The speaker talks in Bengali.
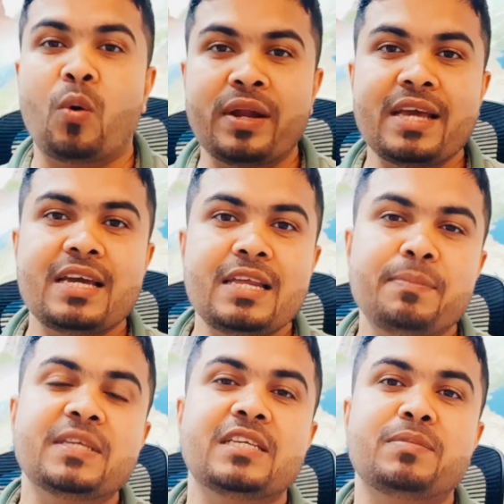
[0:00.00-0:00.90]
অনেকেরই
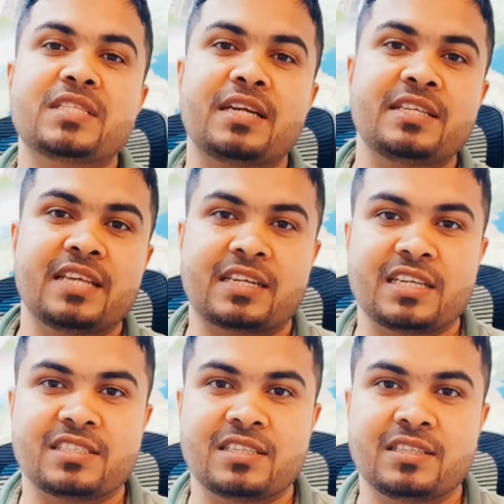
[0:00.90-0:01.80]
ভিজিট ভিসা রিজেক্ট
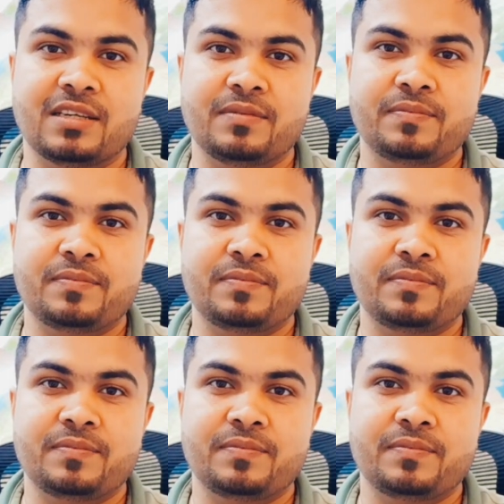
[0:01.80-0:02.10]
আসতেছে